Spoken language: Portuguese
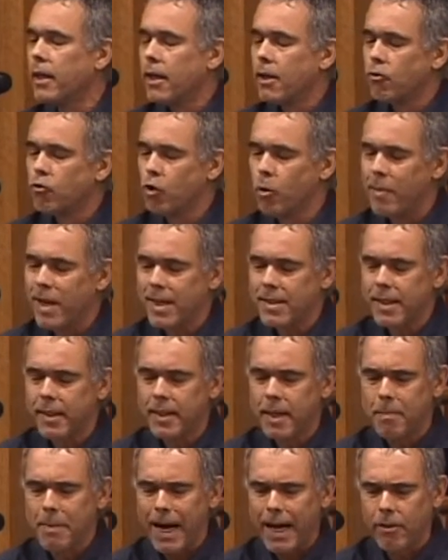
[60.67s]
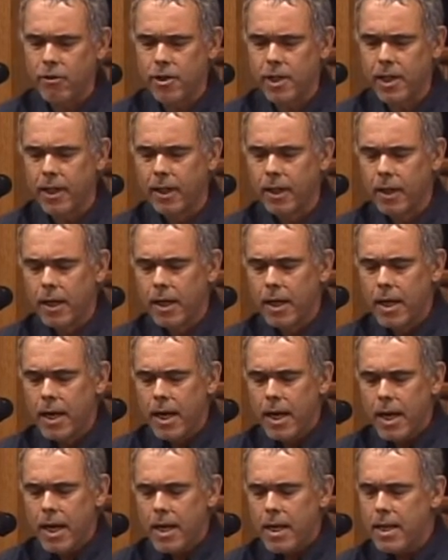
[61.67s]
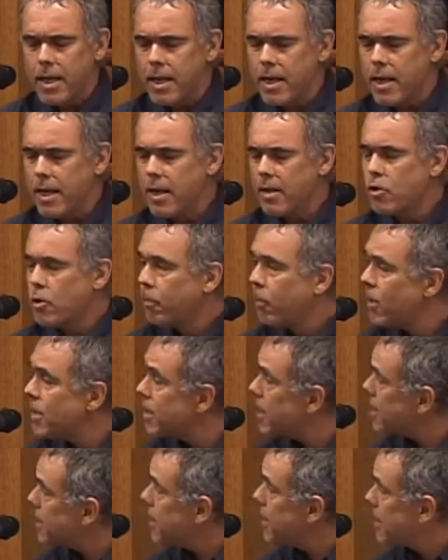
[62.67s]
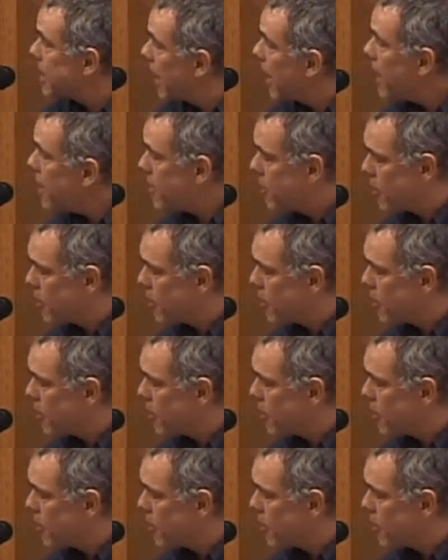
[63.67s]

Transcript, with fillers: sobre essa temática. E depois dessa excelente